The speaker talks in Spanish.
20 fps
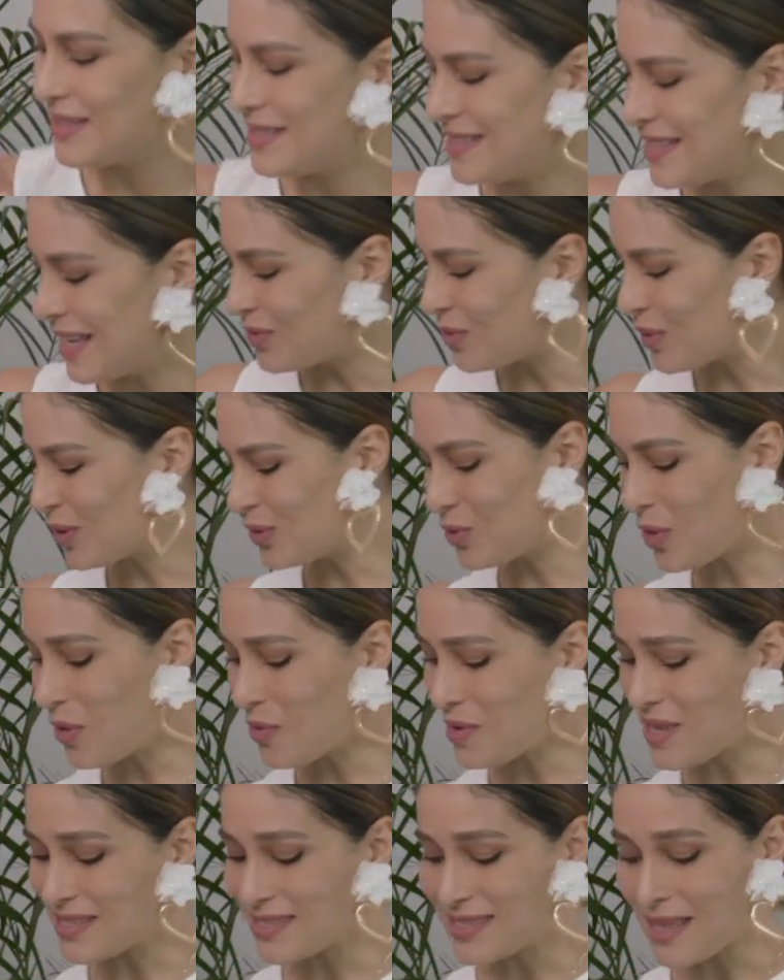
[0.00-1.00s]
Siento que
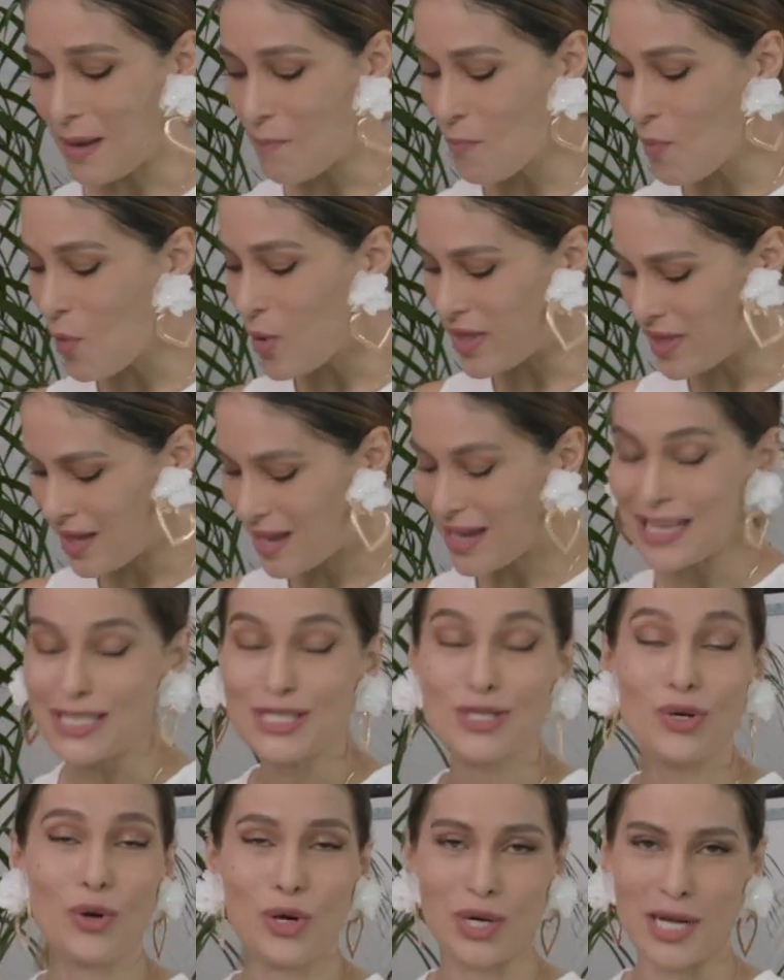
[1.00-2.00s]
todavía está muy
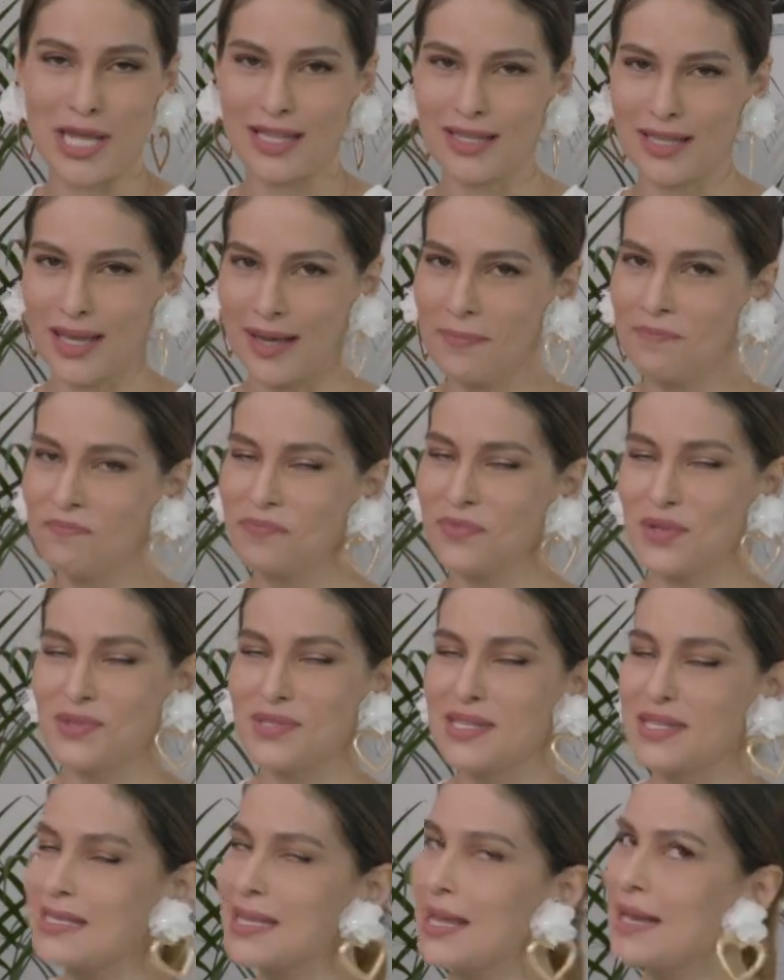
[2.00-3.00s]
cachorrita, entonces